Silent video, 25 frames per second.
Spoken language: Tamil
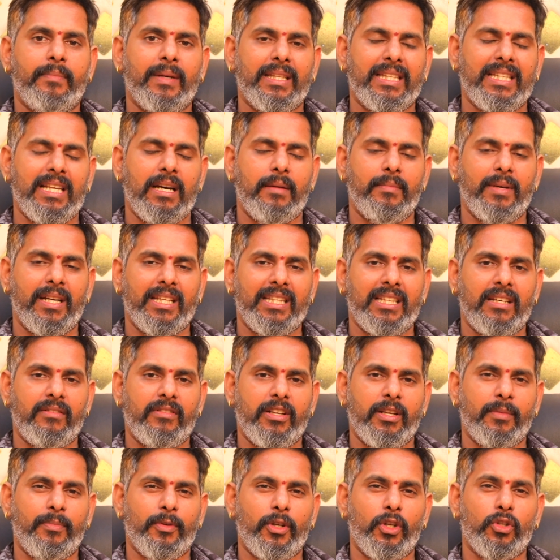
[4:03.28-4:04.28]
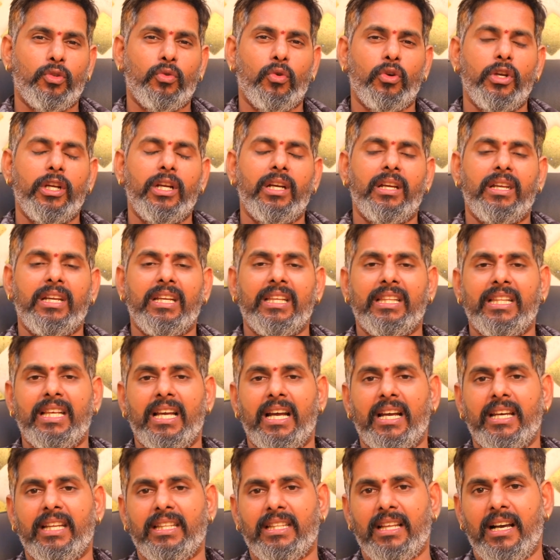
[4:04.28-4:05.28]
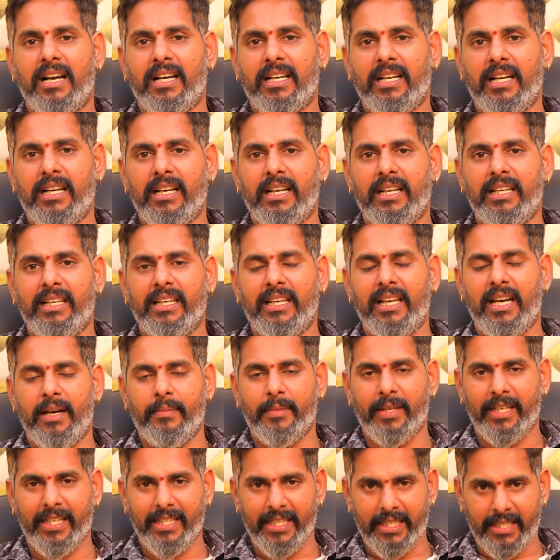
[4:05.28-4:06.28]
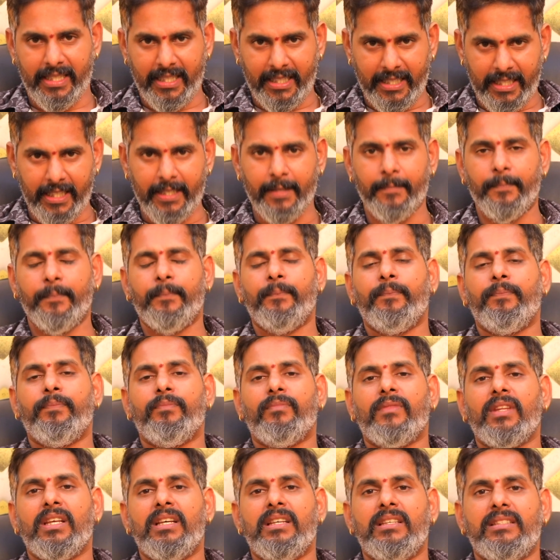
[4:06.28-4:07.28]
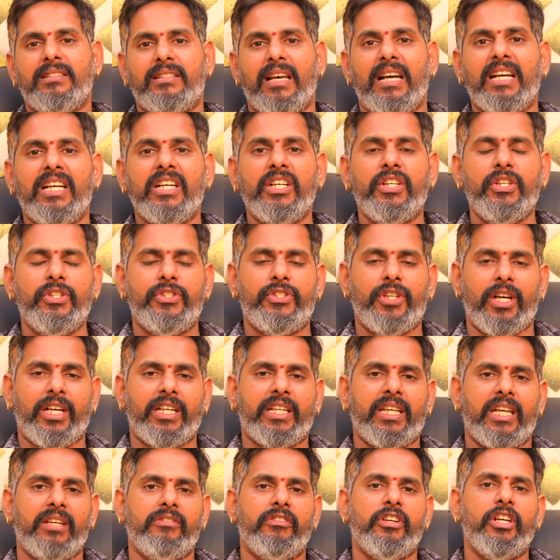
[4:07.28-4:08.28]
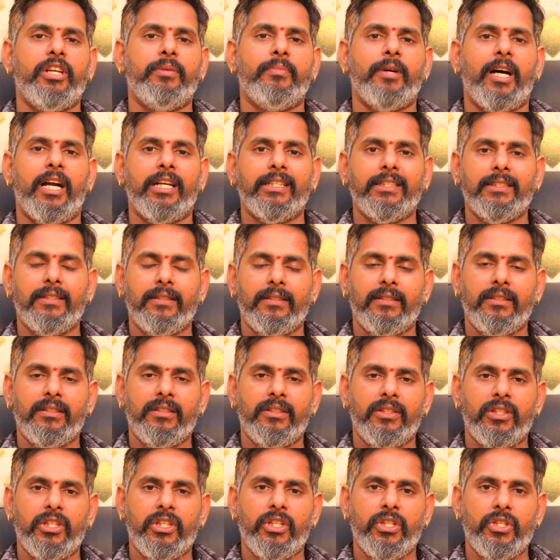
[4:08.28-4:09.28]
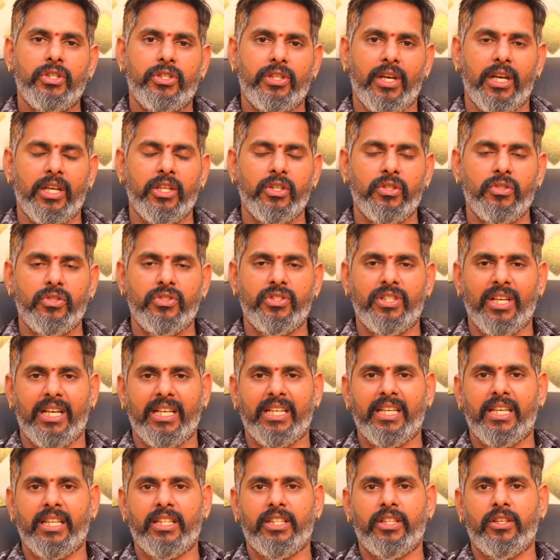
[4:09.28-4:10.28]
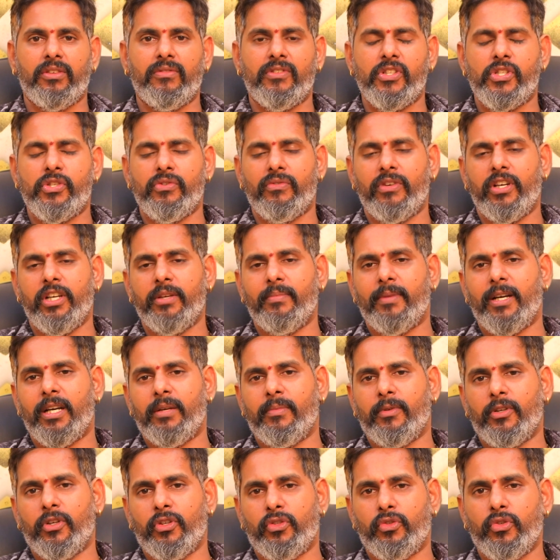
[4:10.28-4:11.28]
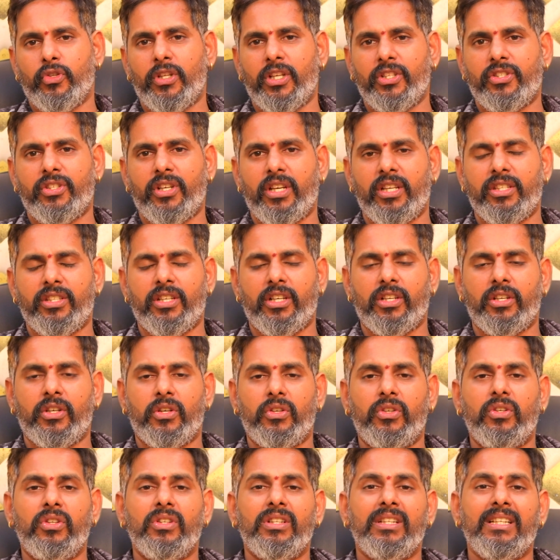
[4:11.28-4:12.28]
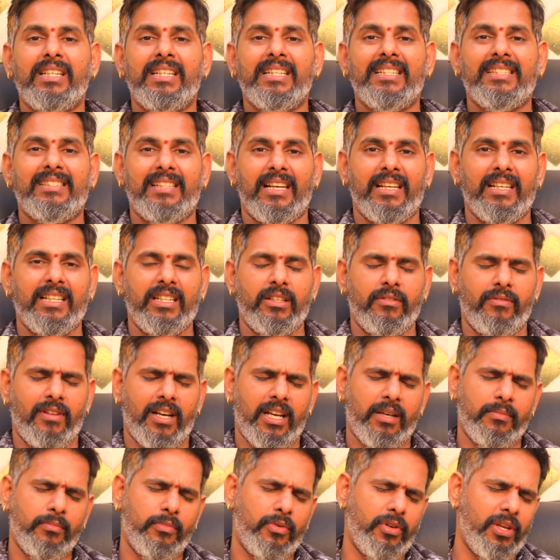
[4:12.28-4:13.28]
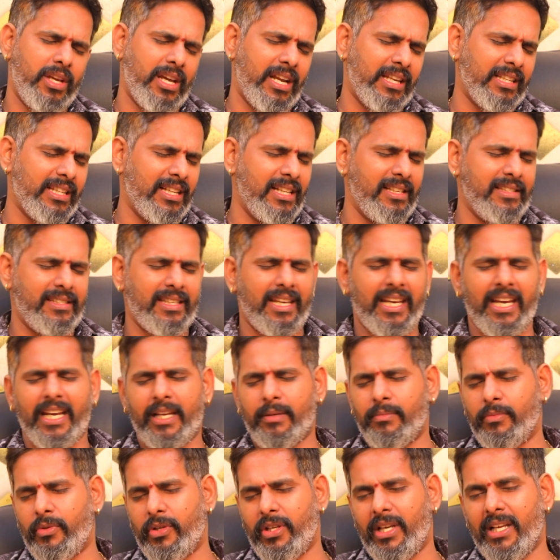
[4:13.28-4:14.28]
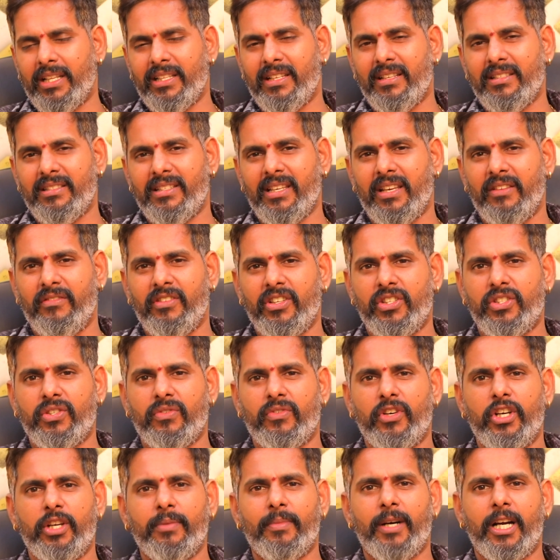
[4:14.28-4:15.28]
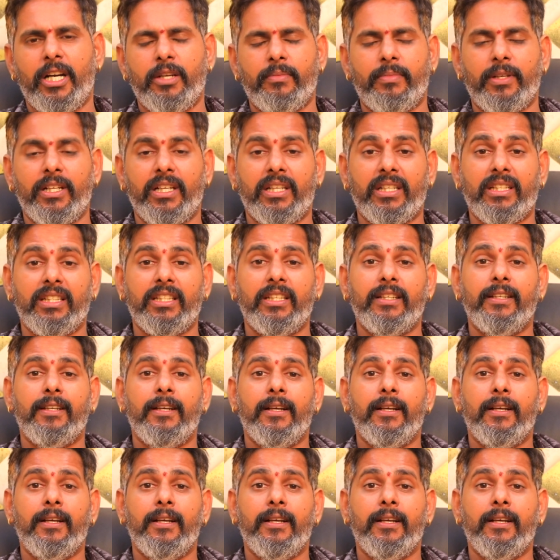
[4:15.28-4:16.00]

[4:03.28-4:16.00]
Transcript: பத்தாம் இடத்துல வரப்போகிற தொழில் ரீதியான தாக்கங்கள் இல்லாமல் இருக்கிறதுக்கு சங்கு சக்கர வழிபாடு சங்கும் சக்கரத்தையும் வச்சு வழிபாடு பண்ண சுதர்சன சக்கரம் சங்கு வளம்புரியாக இருந்தாலும் சரி இடம்புரியாக இருந்தாலும் சரி வச்சு வழிபாடு பண்ணுறது